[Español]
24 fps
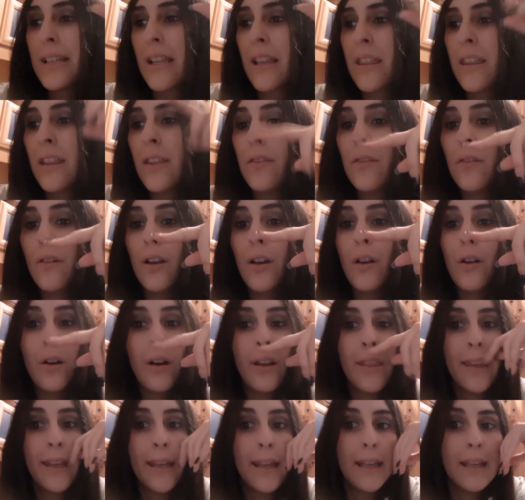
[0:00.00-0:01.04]
enciendo el
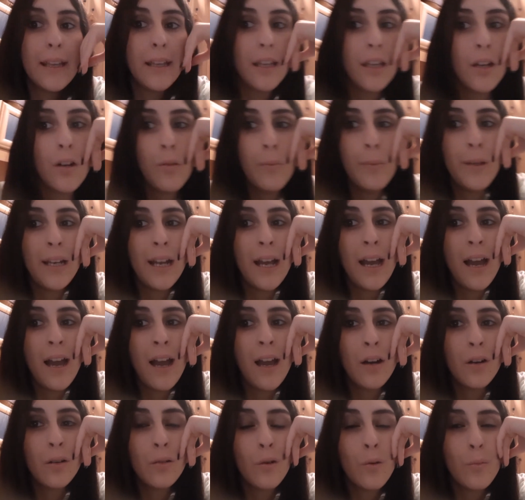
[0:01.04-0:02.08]
orden, que quiero
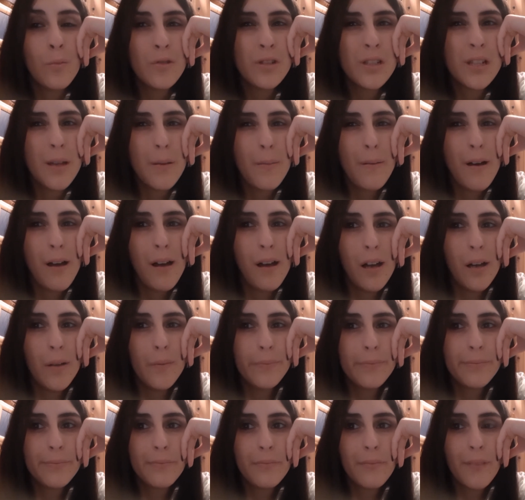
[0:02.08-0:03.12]
mirar cómo se va
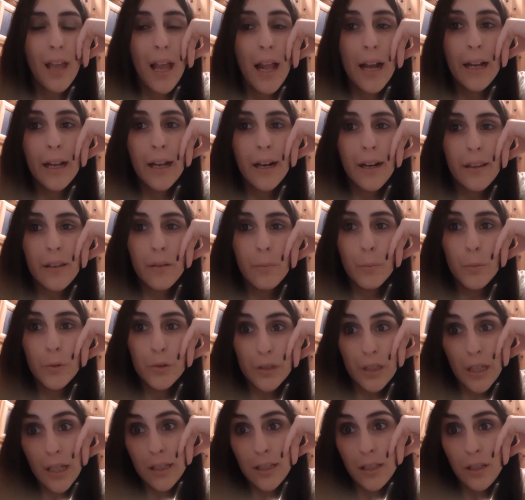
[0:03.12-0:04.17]
mm, al jardín
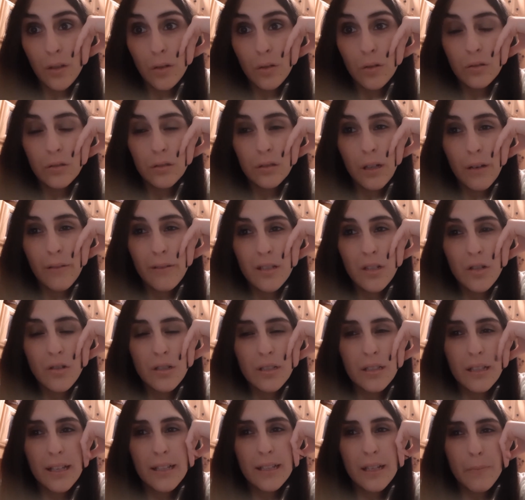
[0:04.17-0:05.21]
botánico, a ver si nos
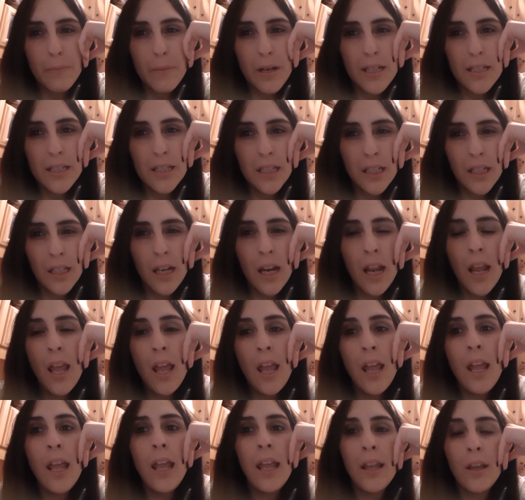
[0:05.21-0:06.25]
interesa más ir
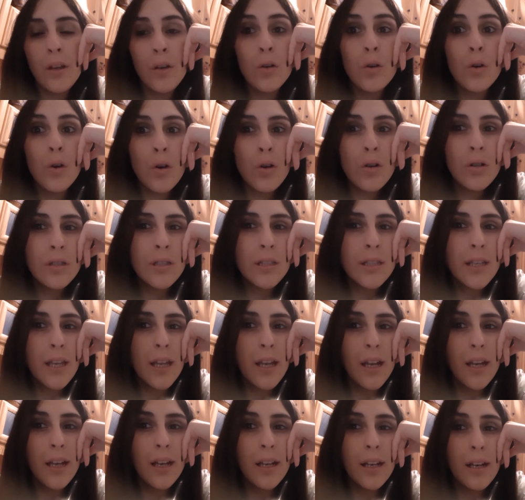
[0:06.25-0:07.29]
en
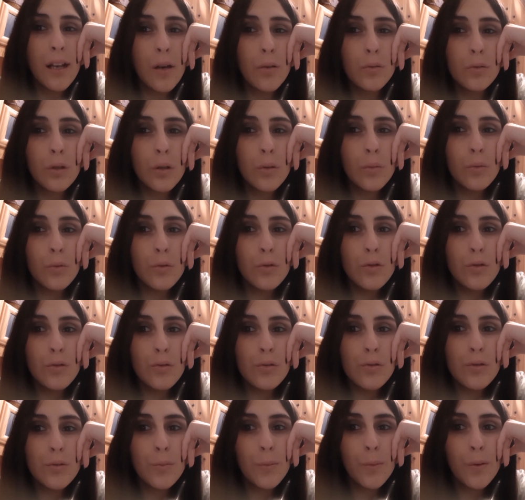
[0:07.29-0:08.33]
coche, en
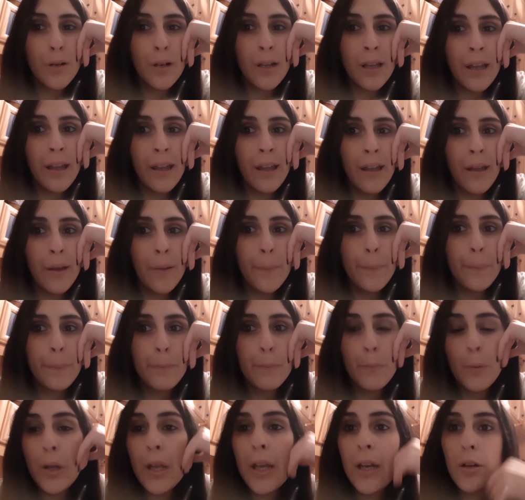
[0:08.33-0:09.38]
autobús, porque
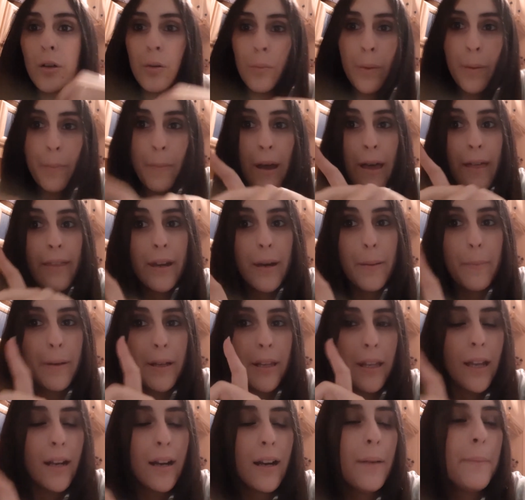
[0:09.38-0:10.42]
mm, voy a ir con mi madre
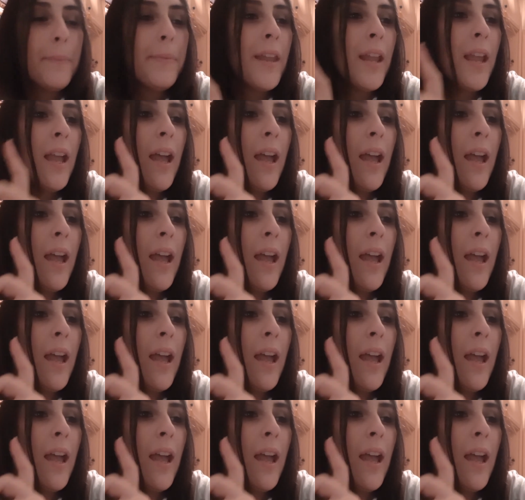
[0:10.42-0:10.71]
mañana